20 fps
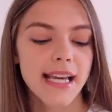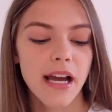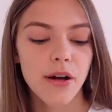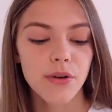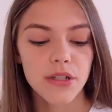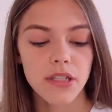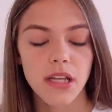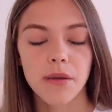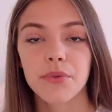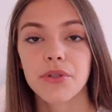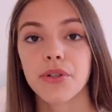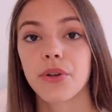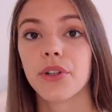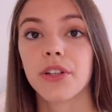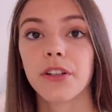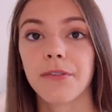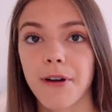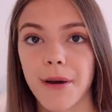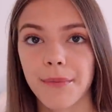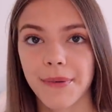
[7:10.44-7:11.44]
ja już sobie
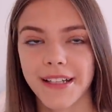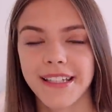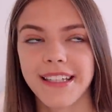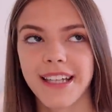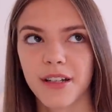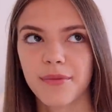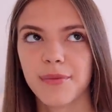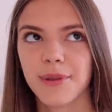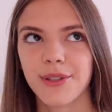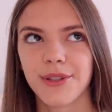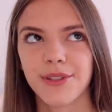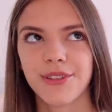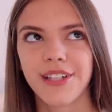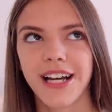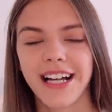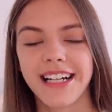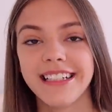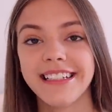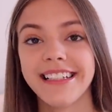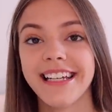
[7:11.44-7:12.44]
przygotowałam takie jakby
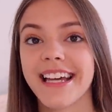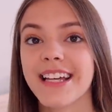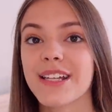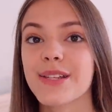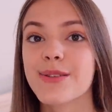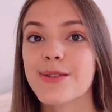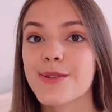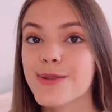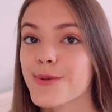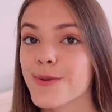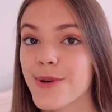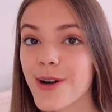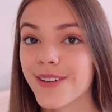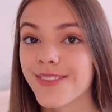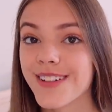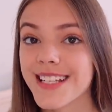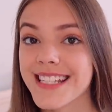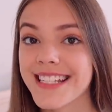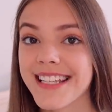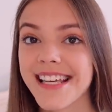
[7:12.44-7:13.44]
totalnie
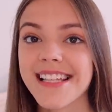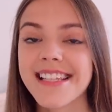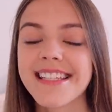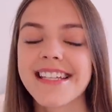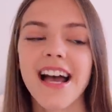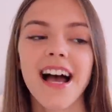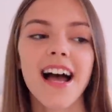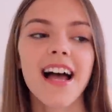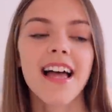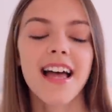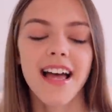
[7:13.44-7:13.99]
surowe zdjęcia,